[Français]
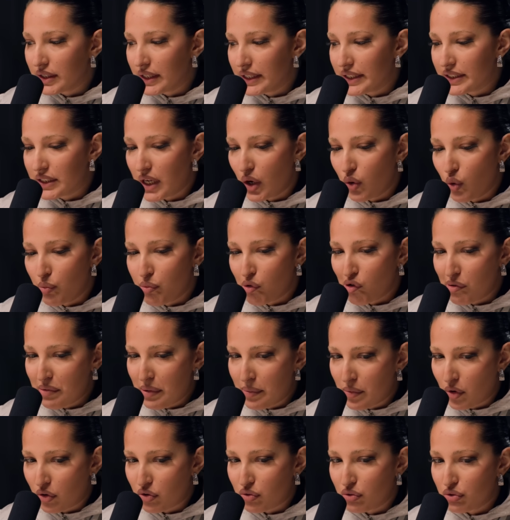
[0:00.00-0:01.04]
Déjà, le premier
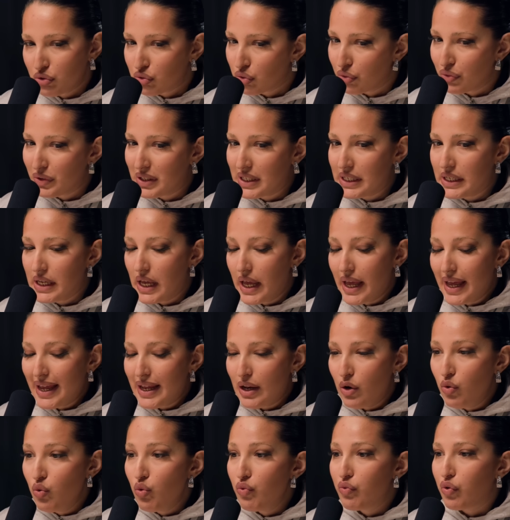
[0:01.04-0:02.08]
morceau, je trouve qu'il
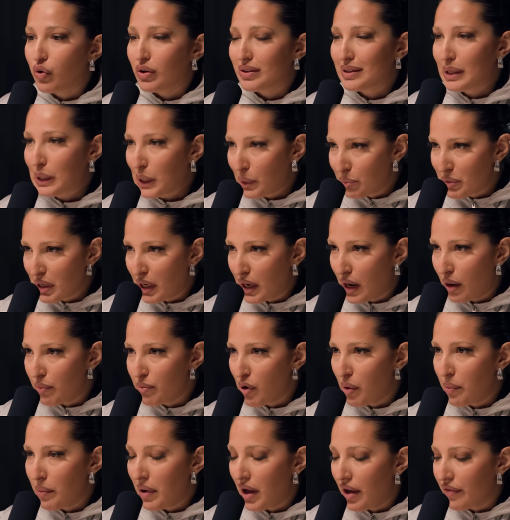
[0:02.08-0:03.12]
ouvre très bien
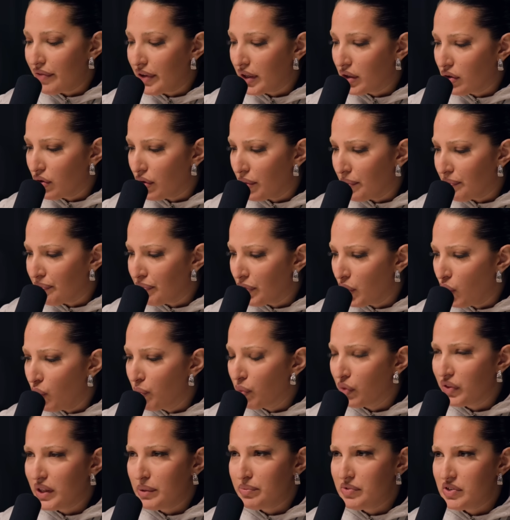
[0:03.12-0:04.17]
l'album avec euh, Le
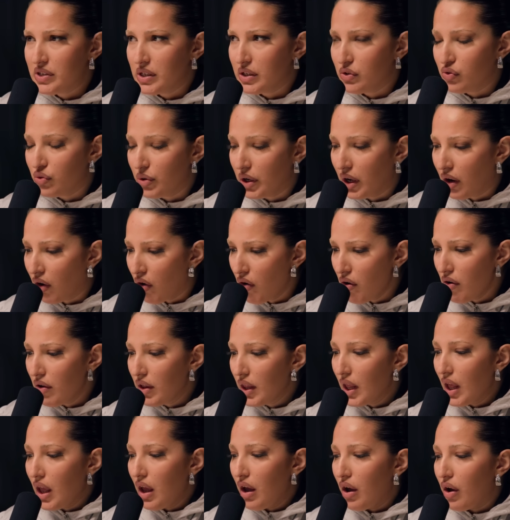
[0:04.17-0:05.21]
Monde des Petits et du est Grand.
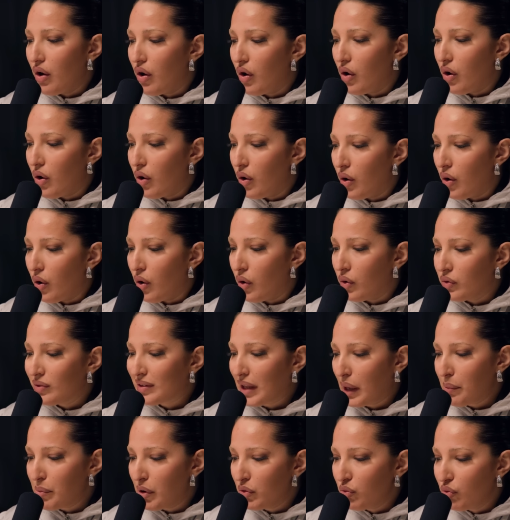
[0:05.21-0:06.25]
une
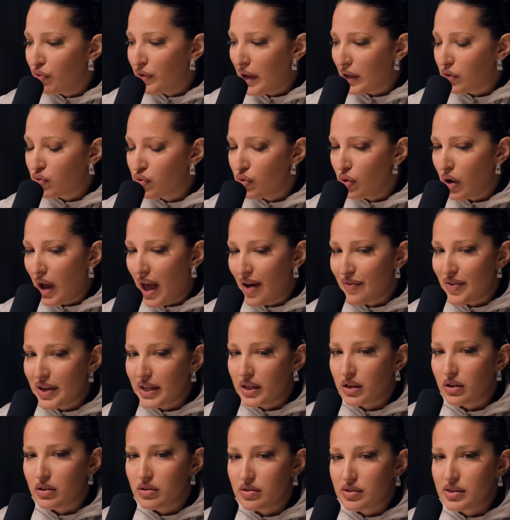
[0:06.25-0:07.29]
très bonne ouverture
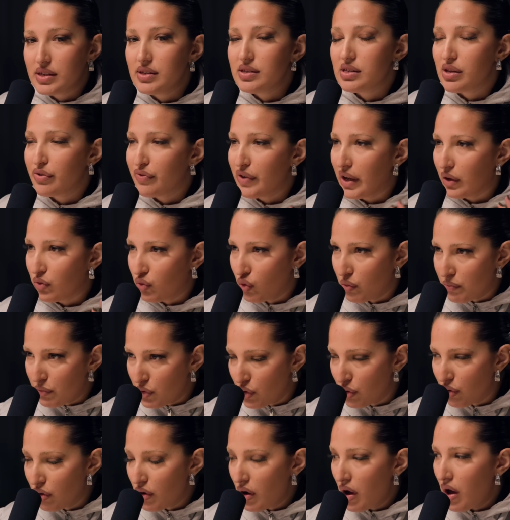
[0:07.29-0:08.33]
avec ce qu'il sait faire de
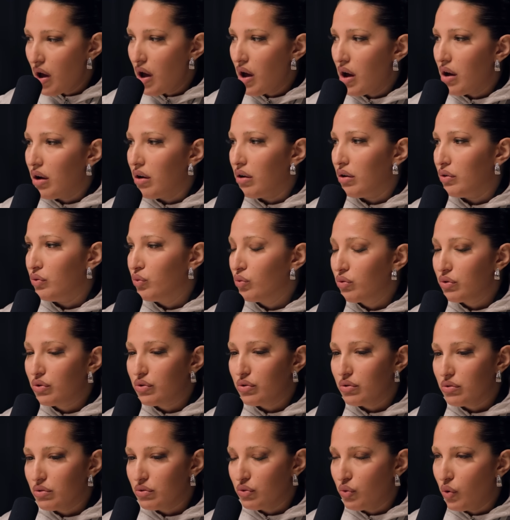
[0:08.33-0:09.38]
mieux,
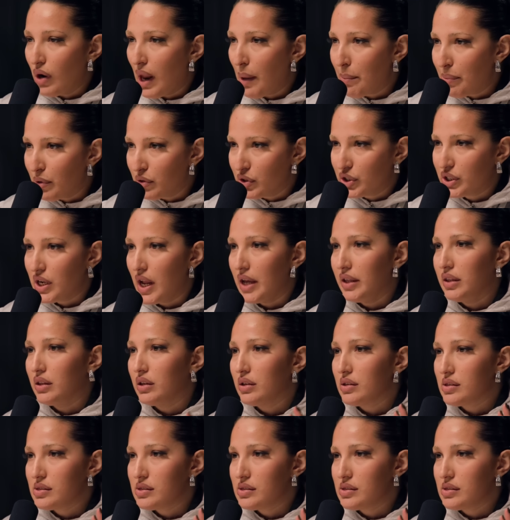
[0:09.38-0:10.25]
donc de la punchline.